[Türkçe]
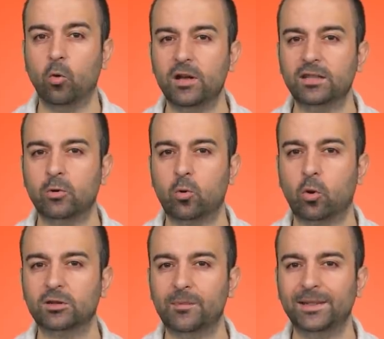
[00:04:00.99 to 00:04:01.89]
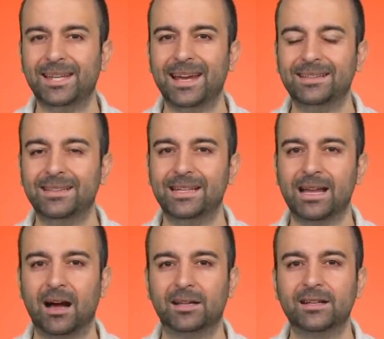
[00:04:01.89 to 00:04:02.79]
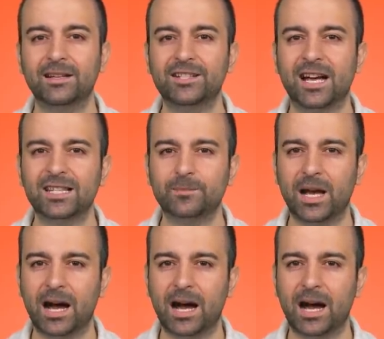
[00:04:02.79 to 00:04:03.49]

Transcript: onları da kodlama tekniğiyle hatırlayacağınız